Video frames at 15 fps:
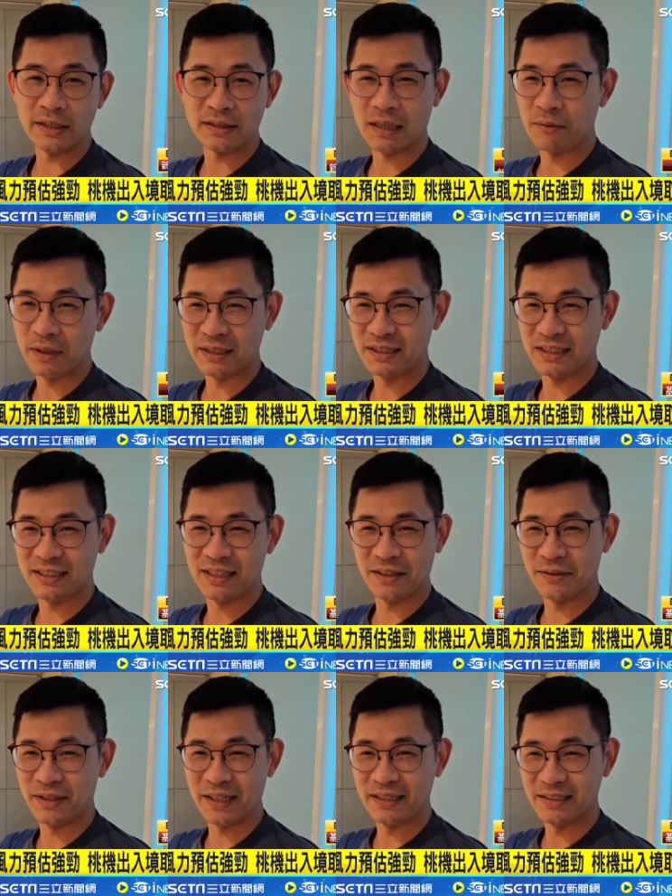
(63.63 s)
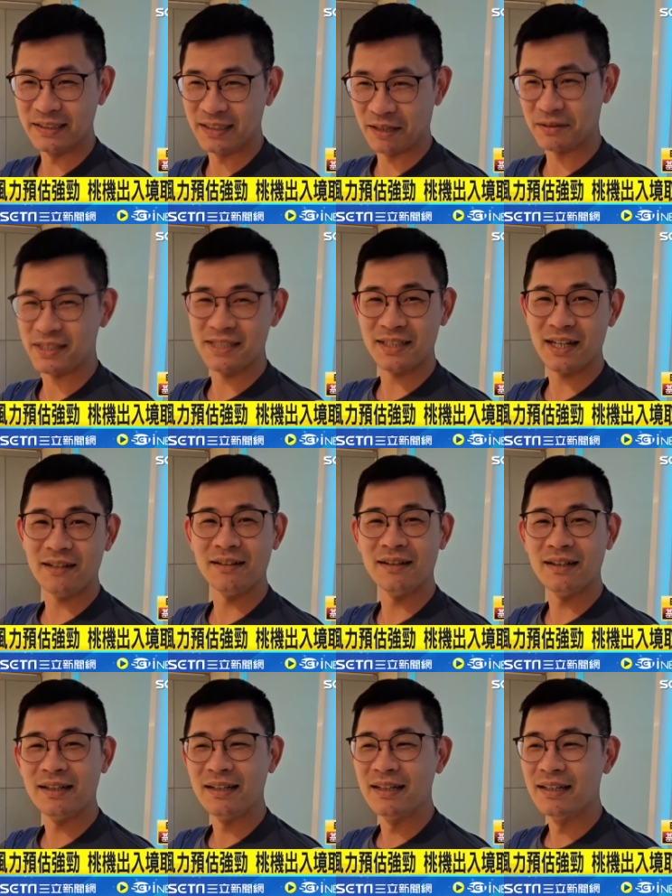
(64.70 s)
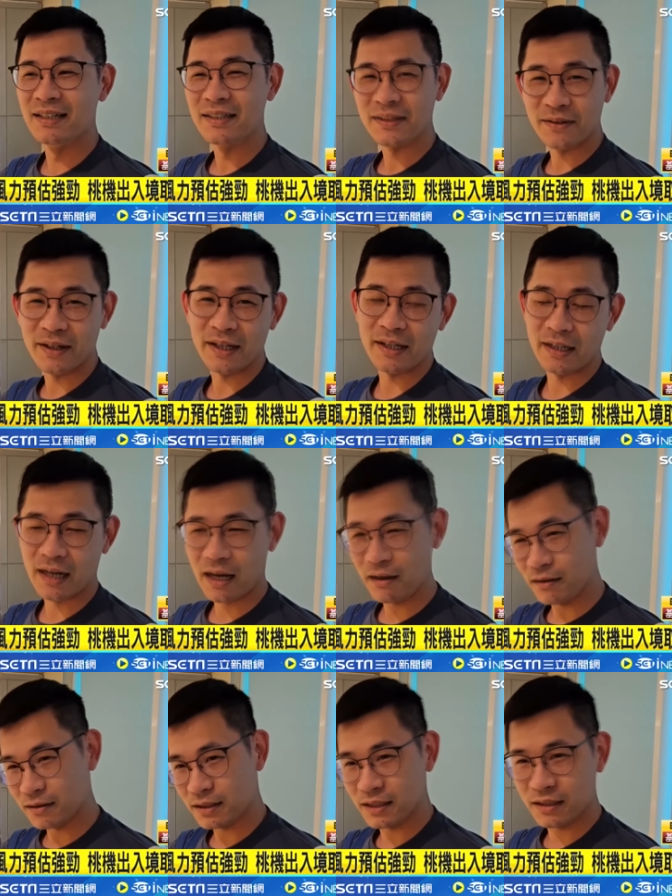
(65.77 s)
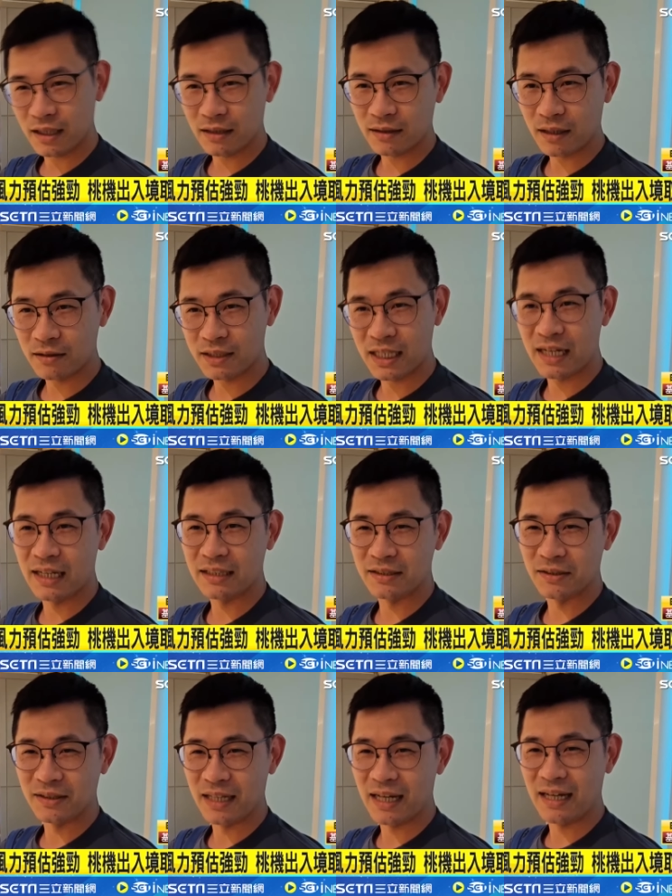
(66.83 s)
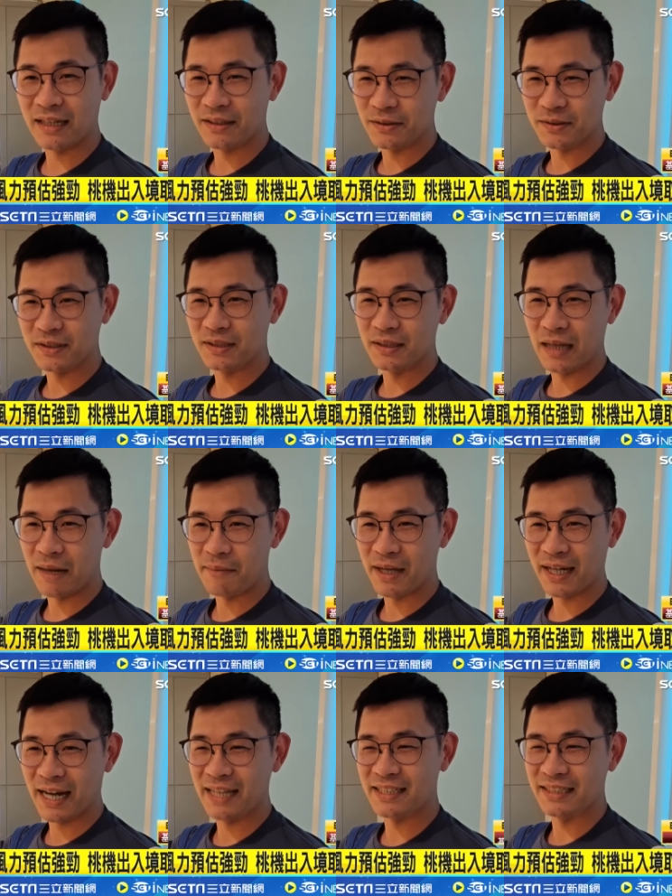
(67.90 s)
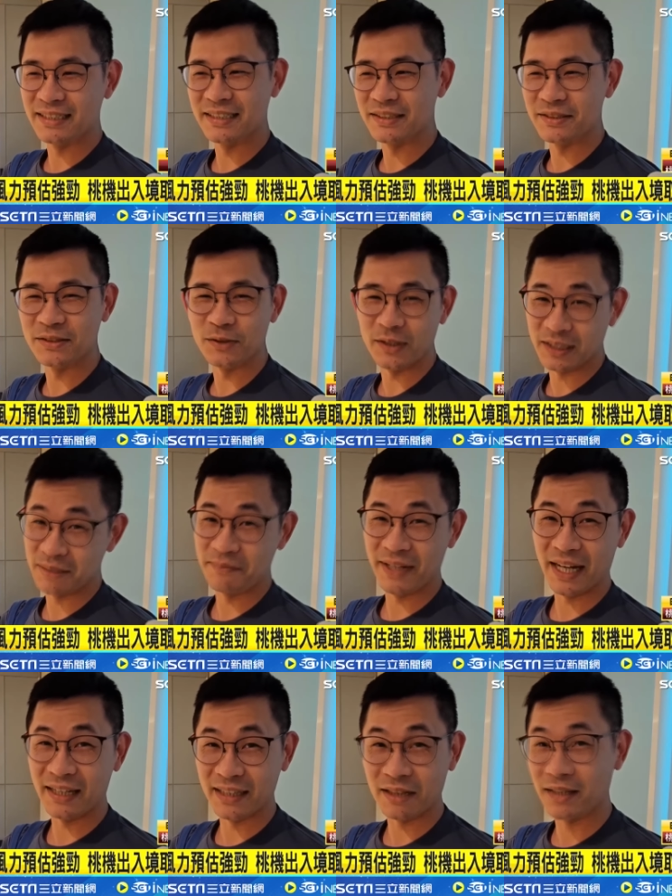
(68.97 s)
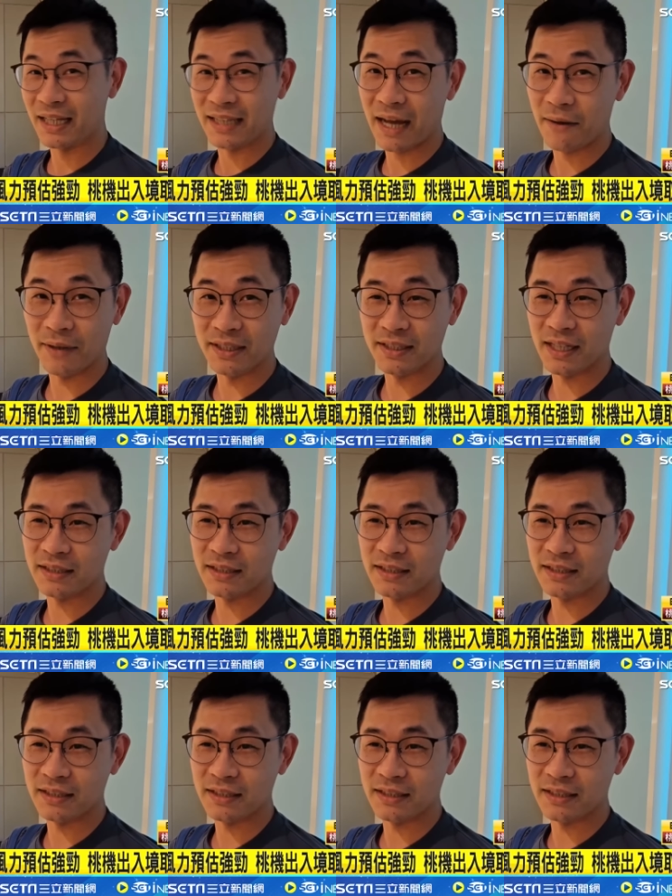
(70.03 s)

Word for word: 稍微机上有点小尖叫。对，然后接教到下来的时候，大家就是还蛮开心的，就是说已经平安到达台湾这